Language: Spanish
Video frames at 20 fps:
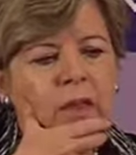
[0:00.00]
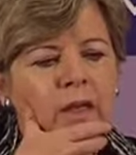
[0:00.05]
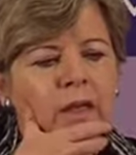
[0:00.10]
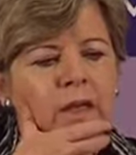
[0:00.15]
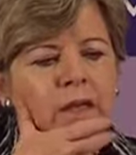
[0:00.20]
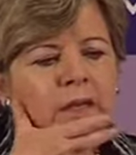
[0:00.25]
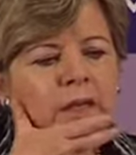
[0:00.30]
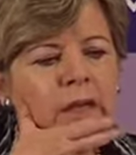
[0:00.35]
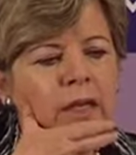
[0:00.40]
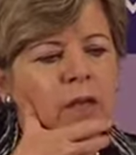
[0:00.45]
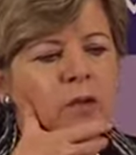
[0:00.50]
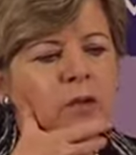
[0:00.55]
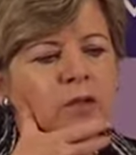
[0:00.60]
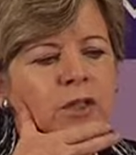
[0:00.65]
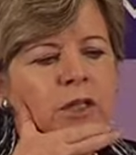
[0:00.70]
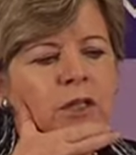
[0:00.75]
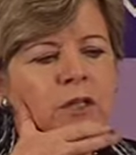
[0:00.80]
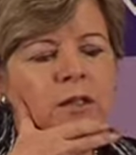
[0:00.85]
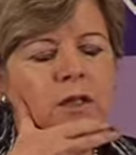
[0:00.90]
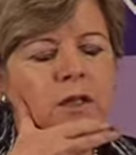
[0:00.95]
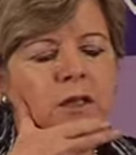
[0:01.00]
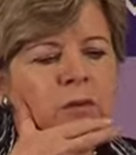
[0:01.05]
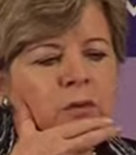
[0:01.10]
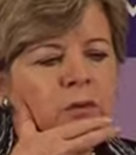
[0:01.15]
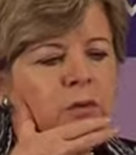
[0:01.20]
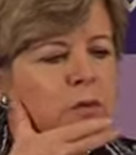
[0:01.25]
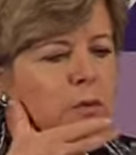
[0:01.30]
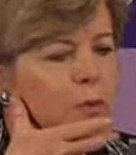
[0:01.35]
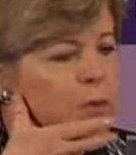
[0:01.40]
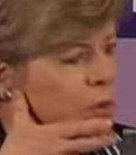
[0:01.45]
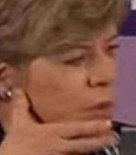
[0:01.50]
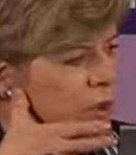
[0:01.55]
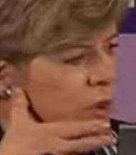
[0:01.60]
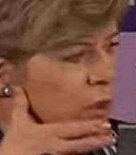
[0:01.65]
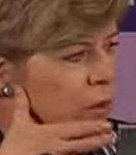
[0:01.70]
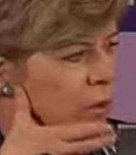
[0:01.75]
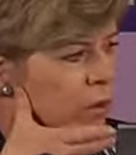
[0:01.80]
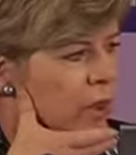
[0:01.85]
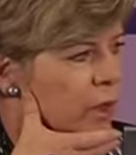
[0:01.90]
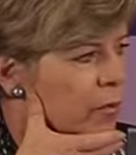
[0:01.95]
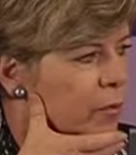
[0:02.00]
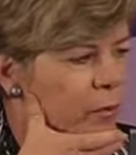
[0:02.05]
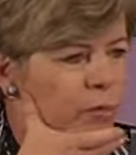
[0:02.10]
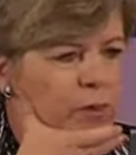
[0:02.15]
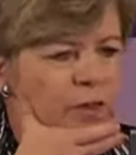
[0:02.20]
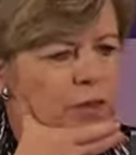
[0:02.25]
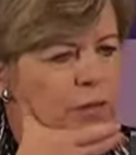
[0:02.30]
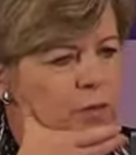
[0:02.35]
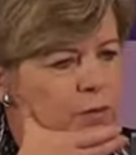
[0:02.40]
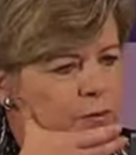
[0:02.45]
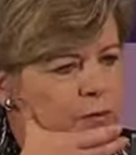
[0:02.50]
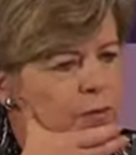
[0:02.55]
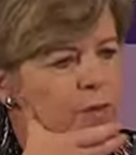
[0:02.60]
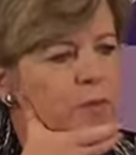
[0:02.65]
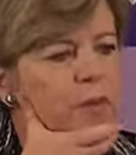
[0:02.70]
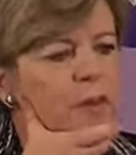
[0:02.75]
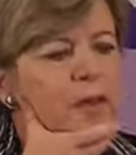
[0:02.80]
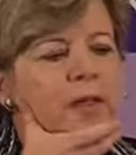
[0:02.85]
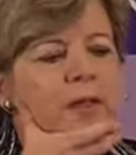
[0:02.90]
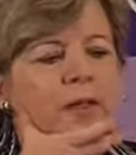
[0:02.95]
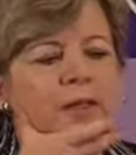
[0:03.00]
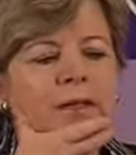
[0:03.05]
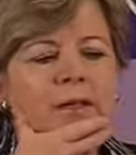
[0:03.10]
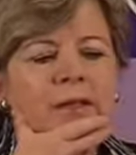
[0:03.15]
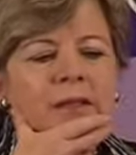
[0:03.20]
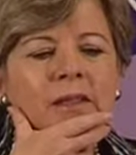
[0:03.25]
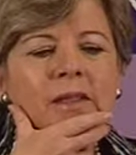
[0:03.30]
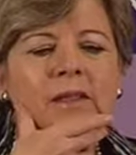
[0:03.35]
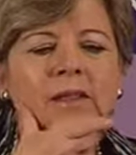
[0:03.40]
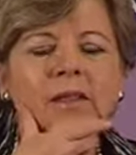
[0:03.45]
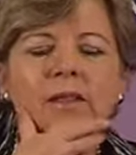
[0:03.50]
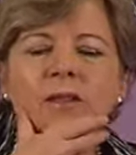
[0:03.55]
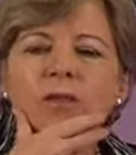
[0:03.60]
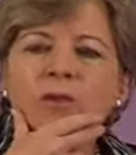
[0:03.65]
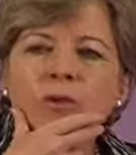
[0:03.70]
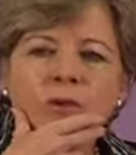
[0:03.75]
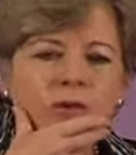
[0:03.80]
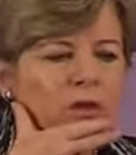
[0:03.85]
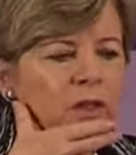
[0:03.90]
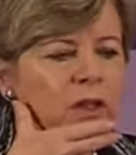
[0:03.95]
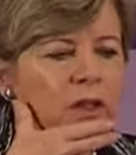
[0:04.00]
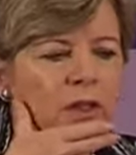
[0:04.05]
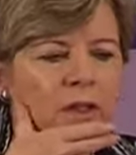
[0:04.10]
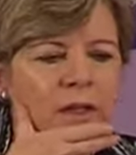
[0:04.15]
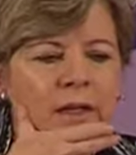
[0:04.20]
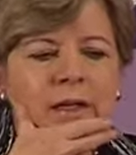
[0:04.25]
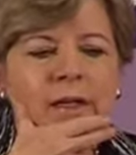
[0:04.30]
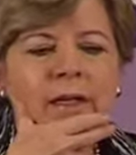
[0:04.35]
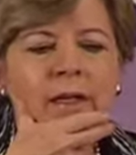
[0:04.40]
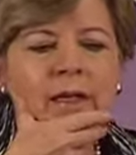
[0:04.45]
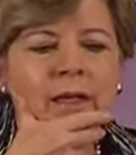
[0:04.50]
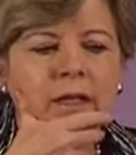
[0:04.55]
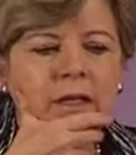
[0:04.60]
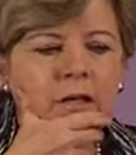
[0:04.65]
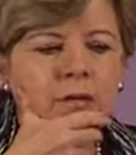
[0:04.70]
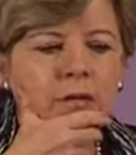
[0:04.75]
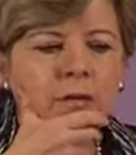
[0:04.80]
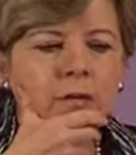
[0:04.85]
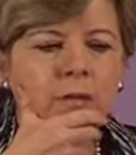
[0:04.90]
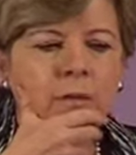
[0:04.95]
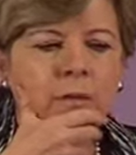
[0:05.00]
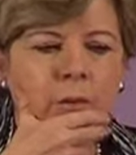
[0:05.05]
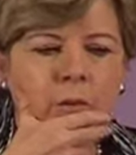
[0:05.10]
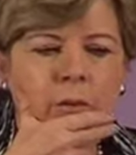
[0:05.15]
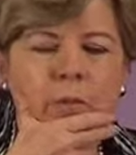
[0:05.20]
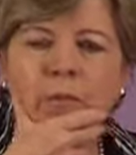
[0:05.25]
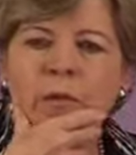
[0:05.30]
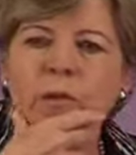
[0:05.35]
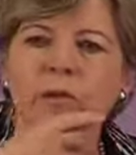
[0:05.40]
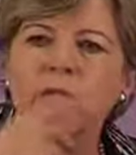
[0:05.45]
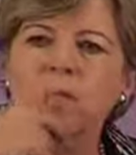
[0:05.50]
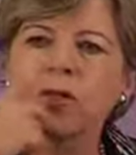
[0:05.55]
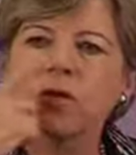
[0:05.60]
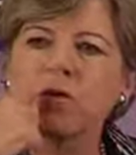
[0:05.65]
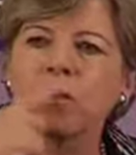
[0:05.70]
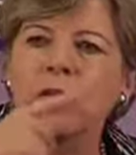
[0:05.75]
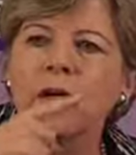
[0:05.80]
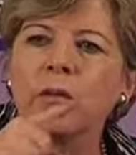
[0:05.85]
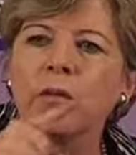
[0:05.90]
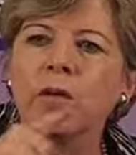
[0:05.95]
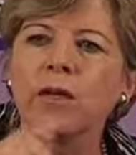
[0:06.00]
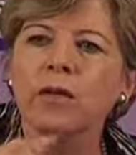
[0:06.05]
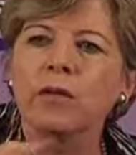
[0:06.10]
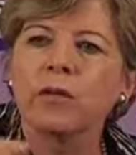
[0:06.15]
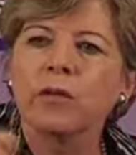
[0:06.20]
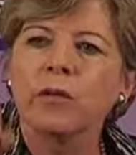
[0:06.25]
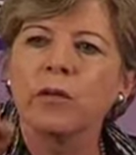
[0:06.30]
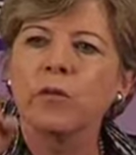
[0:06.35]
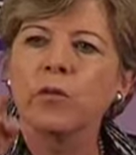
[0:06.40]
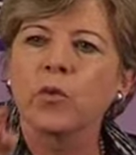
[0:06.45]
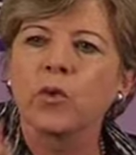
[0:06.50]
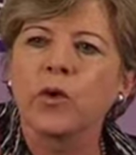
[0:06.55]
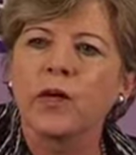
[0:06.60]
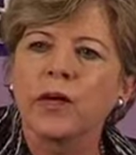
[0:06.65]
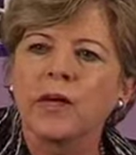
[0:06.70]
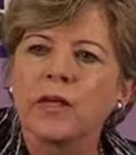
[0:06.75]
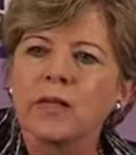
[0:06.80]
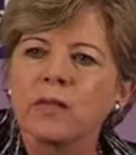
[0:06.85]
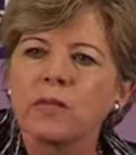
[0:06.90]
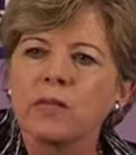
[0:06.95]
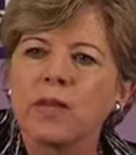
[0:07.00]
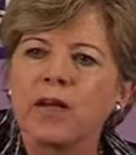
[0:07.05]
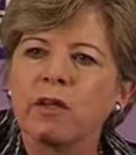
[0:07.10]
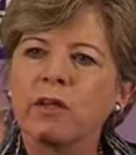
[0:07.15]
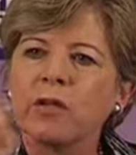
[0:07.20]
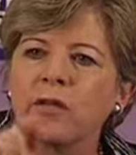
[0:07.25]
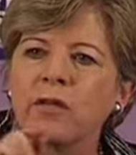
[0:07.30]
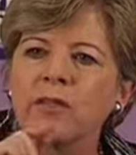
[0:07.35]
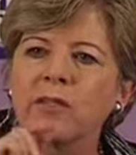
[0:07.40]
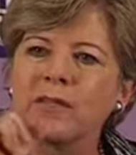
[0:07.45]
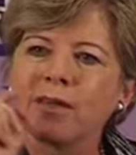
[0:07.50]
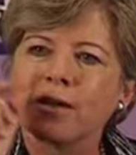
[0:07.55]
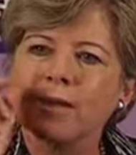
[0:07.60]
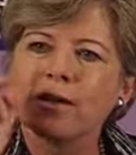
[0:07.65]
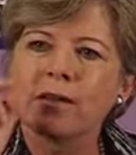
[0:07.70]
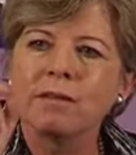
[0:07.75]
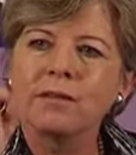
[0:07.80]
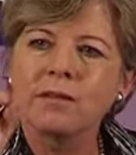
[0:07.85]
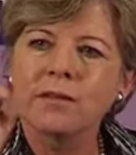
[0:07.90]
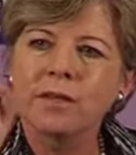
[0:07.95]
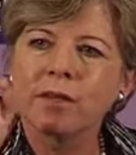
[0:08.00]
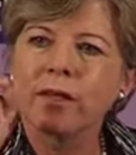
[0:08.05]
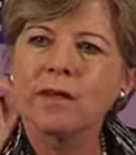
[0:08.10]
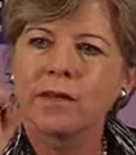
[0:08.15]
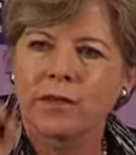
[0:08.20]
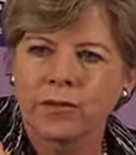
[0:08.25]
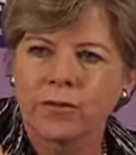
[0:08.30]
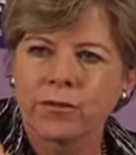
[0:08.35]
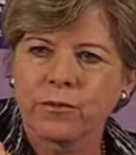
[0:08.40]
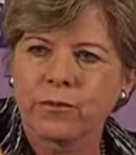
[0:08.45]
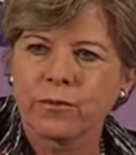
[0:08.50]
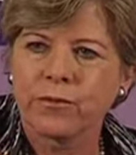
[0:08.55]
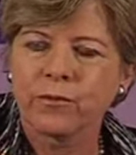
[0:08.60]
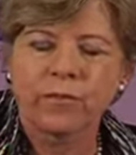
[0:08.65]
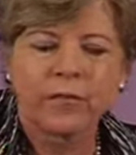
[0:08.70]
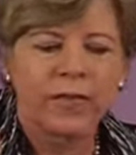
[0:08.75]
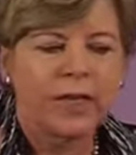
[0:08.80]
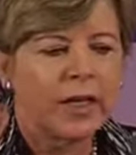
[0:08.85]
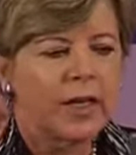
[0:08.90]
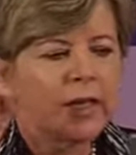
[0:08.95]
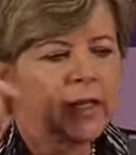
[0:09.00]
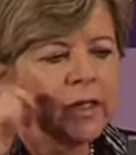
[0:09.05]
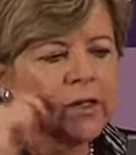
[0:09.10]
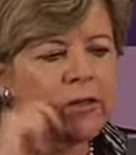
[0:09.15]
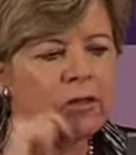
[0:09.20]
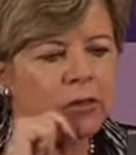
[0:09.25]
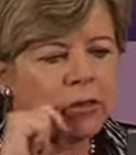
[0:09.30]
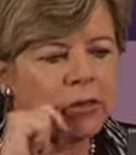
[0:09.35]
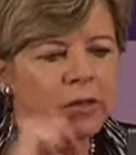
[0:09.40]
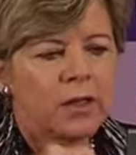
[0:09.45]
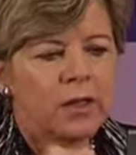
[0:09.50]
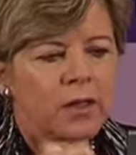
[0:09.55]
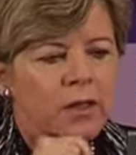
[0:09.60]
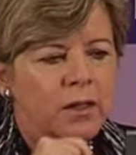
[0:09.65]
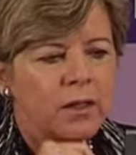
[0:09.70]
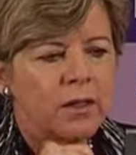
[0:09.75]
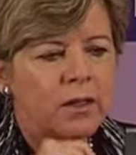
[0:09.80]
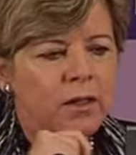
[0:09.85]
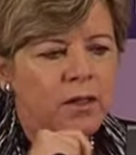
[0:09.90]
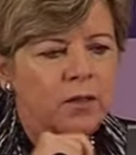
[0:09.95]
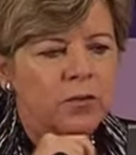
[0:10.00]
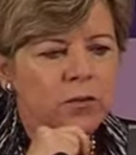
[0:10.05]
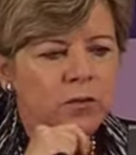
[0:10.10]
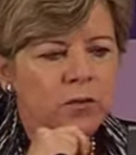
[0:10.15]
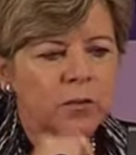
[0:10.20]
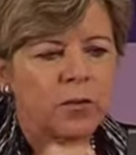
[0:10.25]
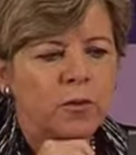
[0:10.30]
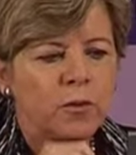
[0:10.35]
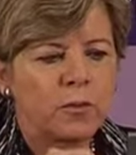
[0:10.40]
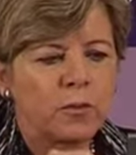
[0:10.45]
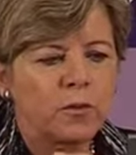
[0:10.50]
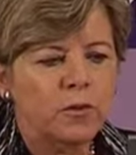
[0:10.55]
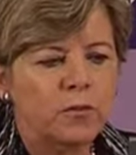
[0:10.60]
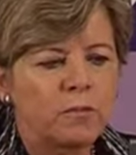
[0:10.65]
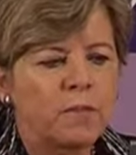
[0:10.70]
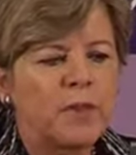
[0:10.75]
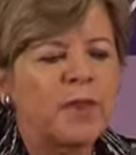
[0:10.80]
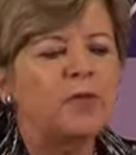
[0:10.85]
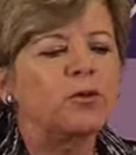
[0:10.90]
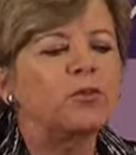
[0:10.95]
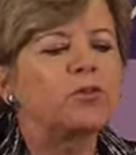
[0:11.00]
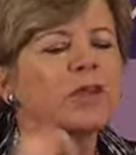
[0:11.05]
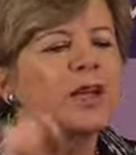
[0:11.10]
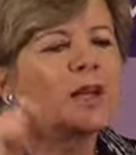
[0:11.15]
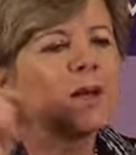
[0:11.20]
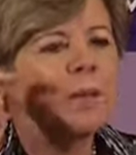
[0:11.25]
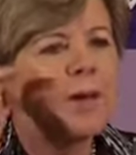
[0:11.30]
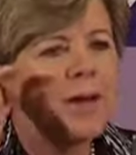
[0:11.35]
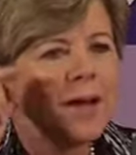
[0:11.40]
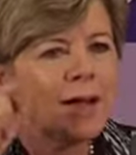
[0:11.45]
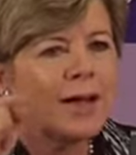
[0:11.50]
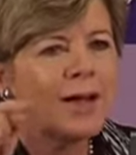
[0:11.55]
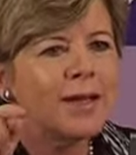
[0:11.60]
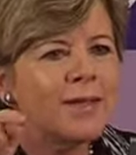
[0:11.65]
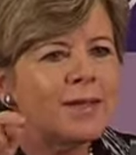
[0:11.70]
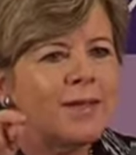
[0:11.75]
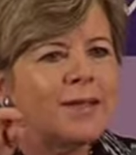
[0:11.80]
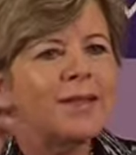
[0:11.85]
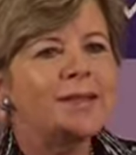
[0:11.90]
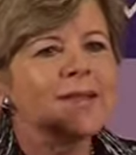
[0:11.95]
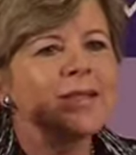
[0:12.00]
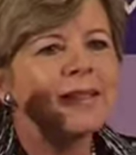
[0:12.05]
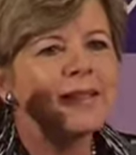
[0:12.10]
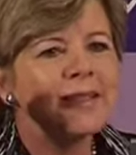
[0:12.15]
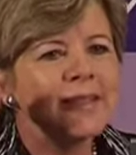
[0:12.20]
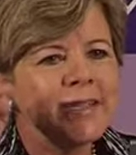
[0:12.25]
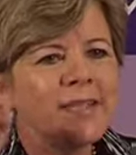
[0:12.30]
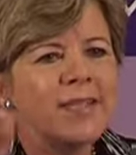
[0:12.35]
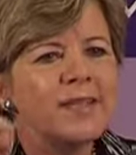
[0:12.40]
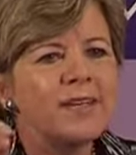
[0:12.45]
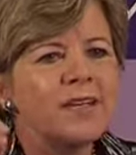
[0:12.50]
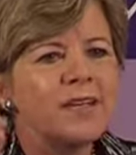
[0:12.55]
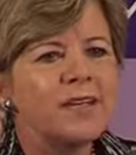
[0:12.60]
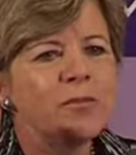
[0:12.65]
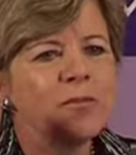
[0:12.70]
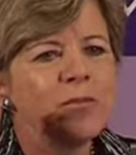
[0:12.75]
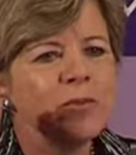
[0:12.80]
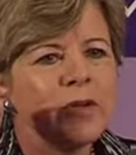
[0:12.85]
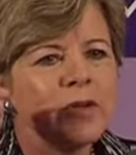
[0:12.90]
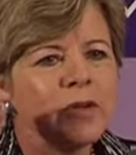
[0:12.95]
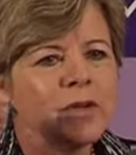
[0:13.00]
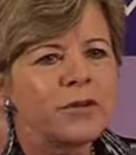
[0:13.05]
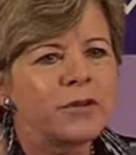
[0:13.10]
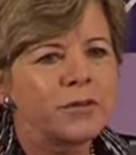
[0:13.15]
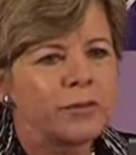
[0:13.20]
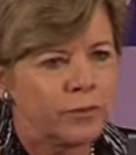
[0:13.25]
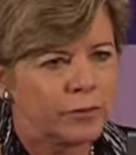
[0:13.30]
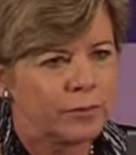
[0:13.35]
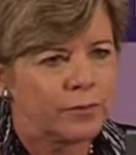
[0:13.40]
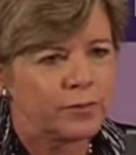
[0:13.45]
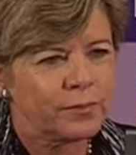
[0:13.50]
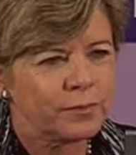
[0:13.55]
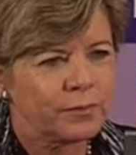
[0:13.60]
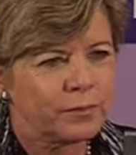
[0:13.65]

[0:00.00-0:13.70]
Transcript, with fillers: Y el 81% de la población femenina no tiene ingresos propios, y estoy hablando de mujeres mayores de 15 años. No tienen ingresos propios, pero trabajan sin remuneración